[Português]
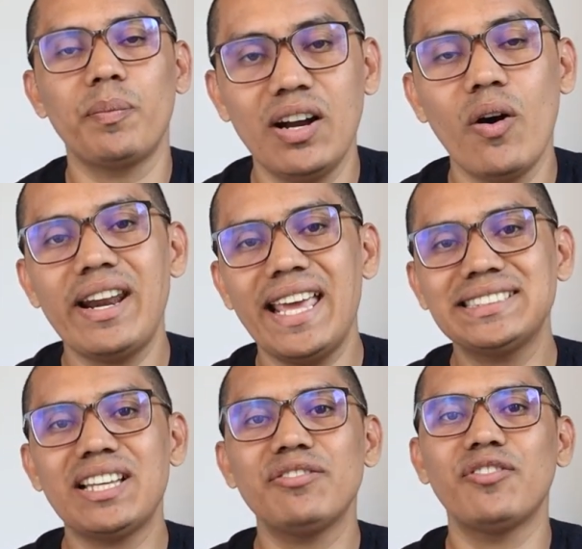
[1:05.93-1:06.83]
E agora
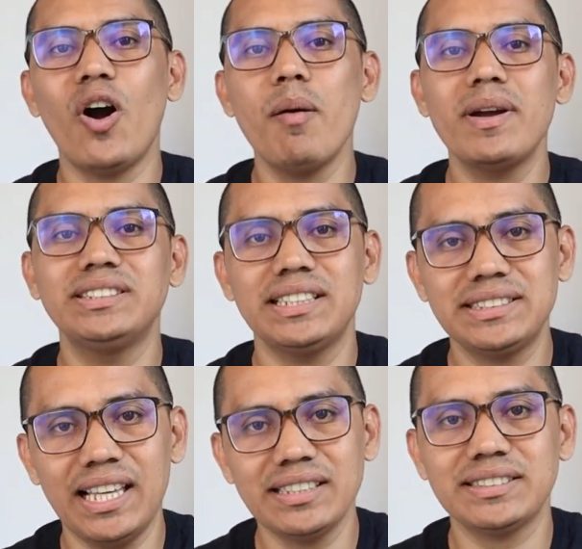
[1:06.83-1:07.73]
essa forma de
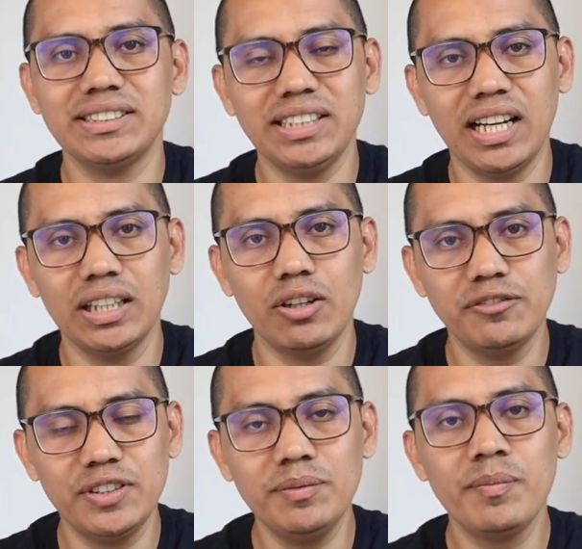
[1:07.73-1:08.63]
acesso está chegando ao
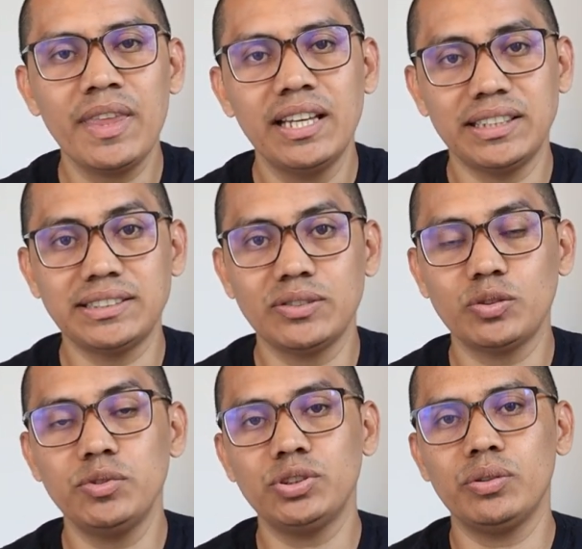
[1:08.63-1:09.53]
fim, está sendo
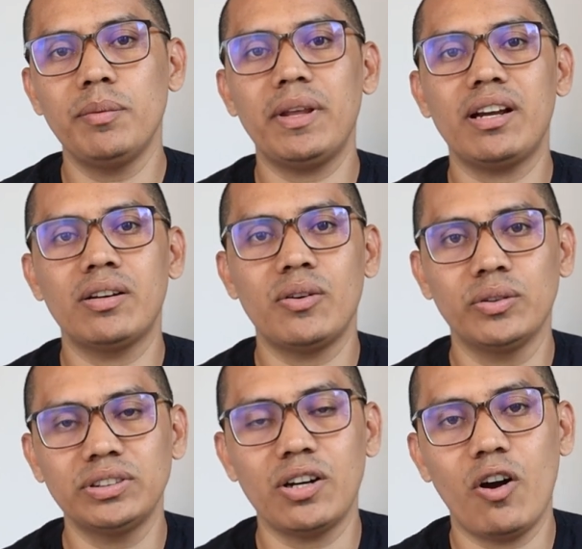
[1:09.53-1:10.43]
substituída pela
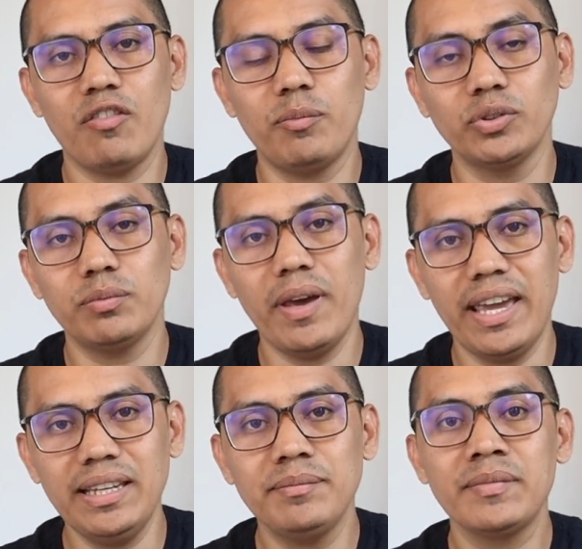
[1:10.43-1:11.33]
conta
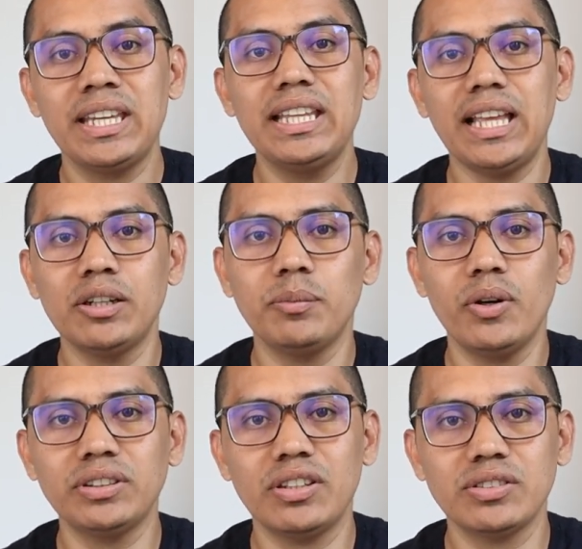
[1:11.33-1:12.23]
gov.br e lá no
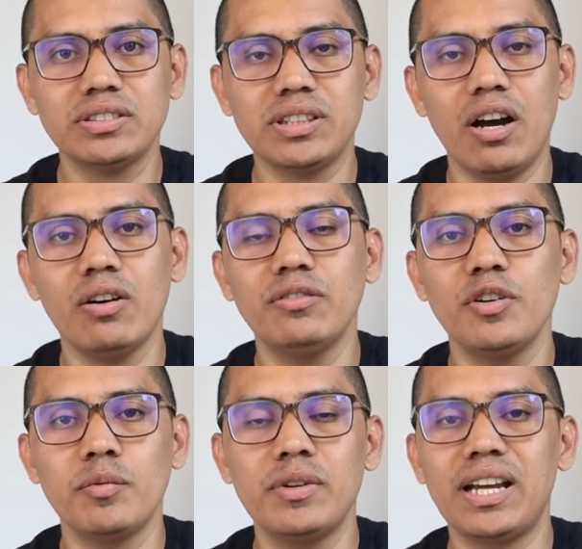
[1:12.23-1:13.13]
portal social
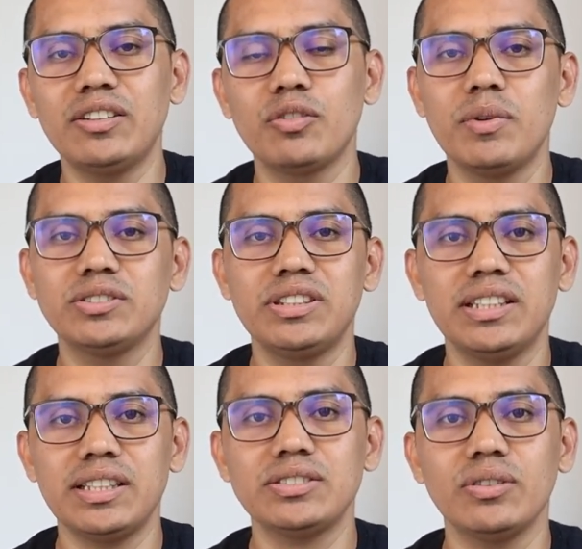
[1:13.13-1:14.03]
foi publicado algumas
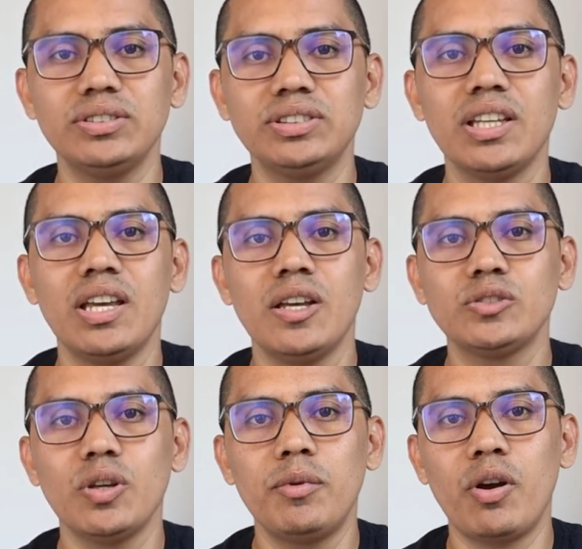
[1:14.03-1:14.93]
orientações
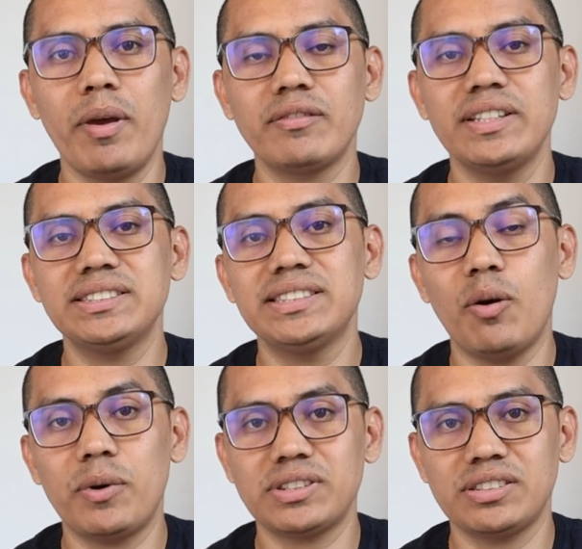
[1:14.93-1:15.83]
sobre como é que vai se
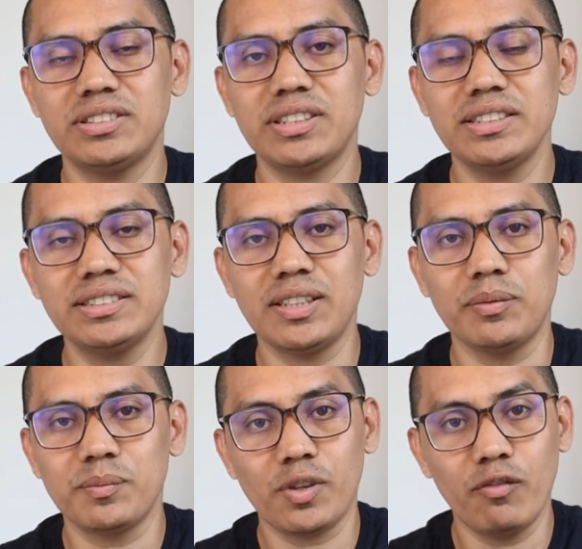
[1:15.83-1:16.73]
dar o processo de
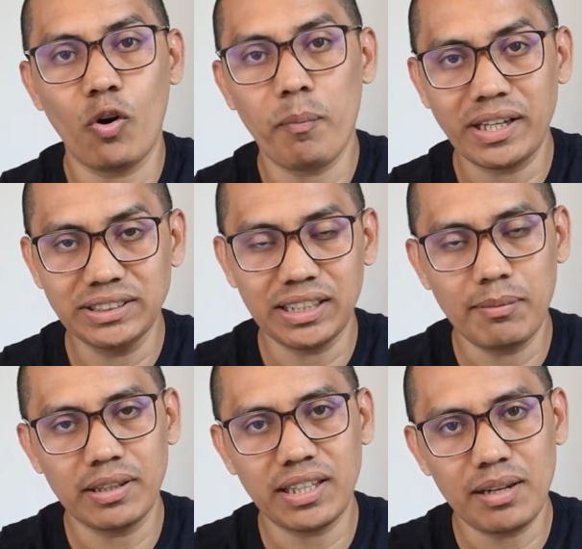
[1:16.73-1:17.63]
transição. Então eu vou compartilhar
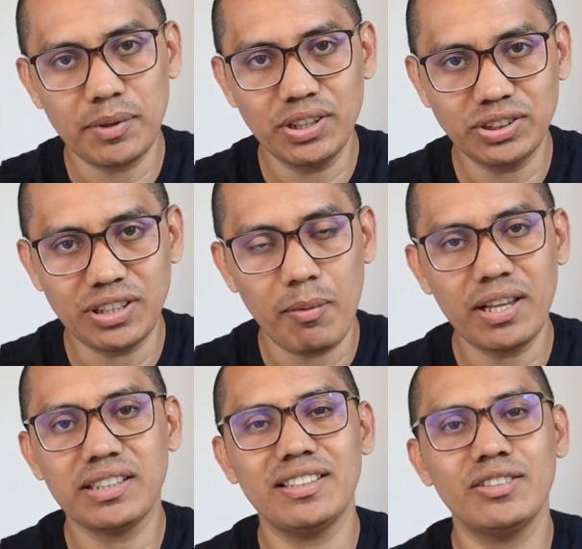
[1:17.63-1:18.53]
aqui minha tela para a gente dar uma
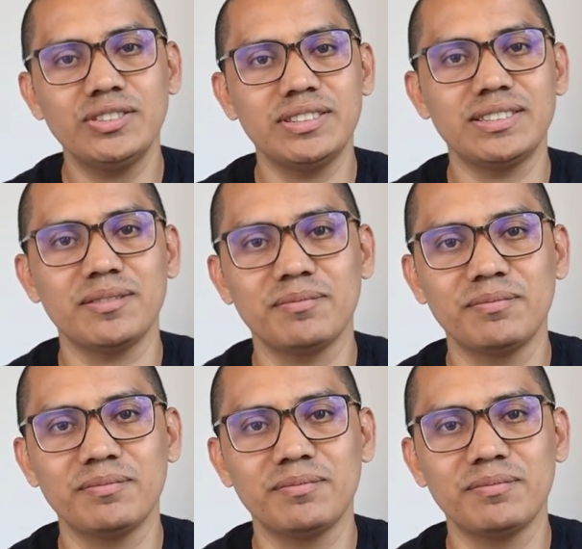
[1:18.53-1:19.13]
olhada na notícia.